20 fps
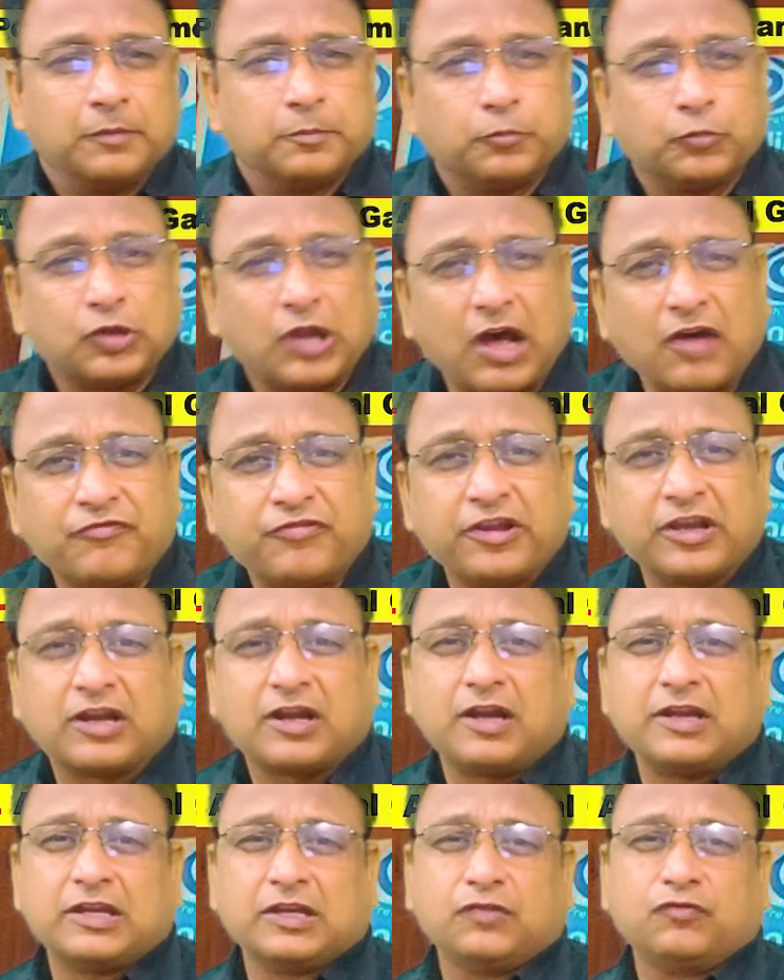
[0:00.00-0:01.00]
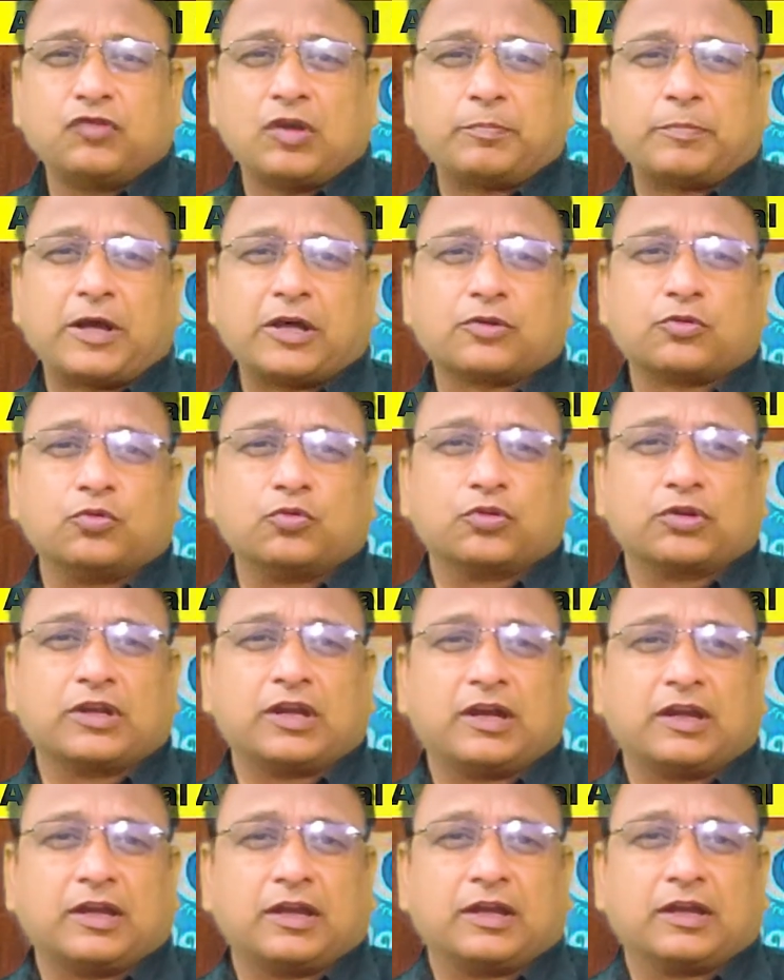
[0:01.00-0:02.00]
मुनाफे का एक व्यापार हो
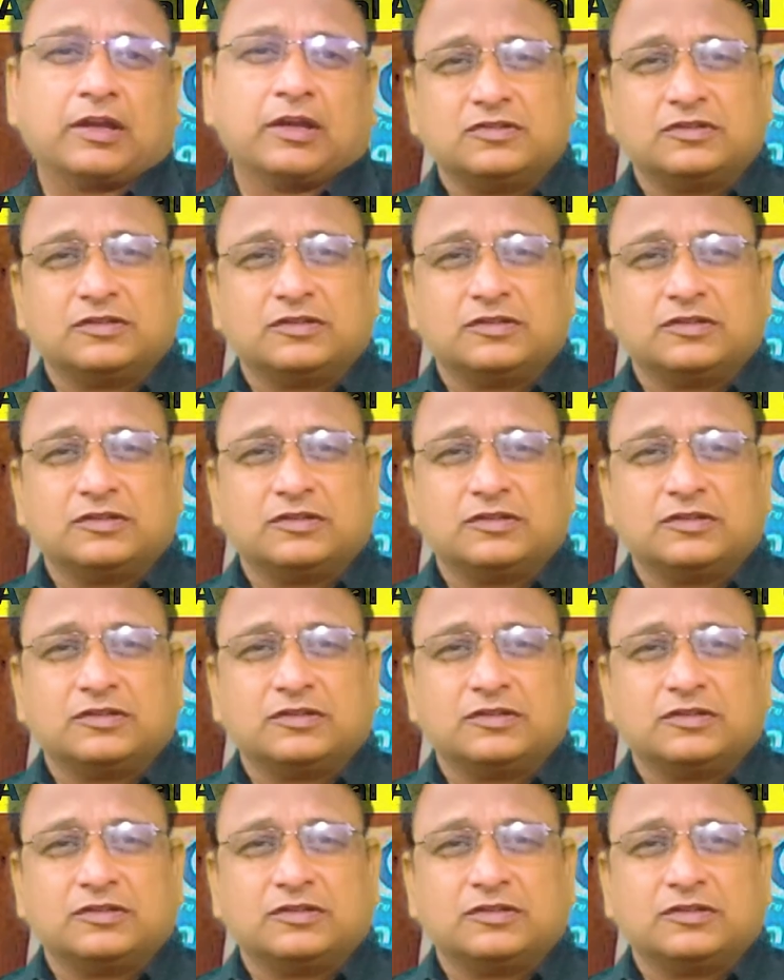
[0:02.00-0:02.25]
गया है